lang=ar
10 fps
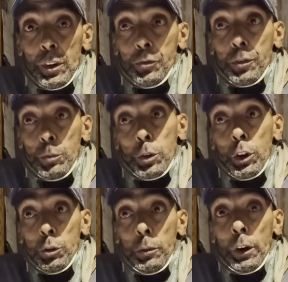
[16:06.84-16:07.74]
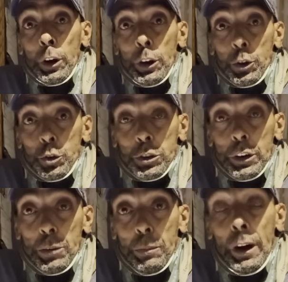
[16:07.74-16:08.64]
فهمت غير لك كنت
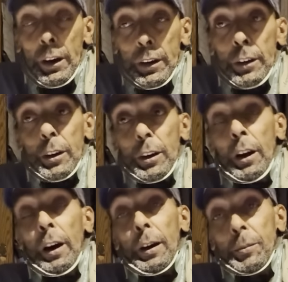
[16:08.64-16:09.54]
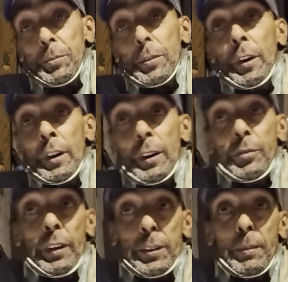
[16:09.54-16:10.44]
كانت يا
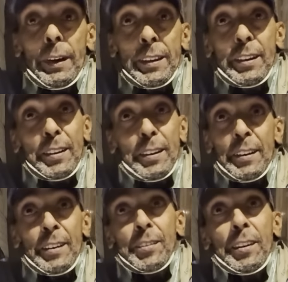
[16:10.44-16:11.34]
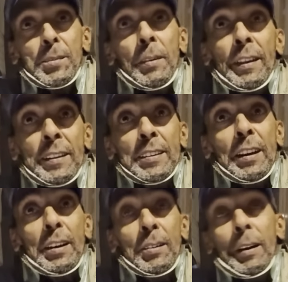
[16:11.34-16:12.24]
فاطمه دي فاطمه
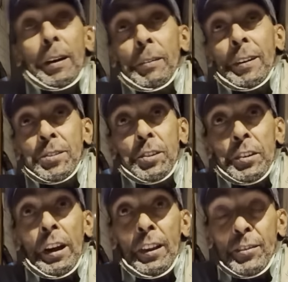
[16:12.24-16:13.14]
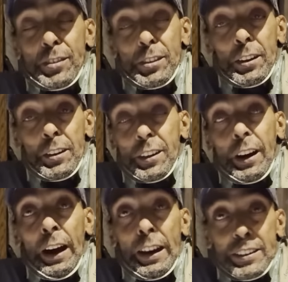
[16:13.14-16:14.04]
نبدا تتعرف شنو
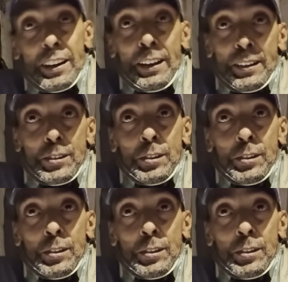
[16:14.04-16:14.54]
كاركتر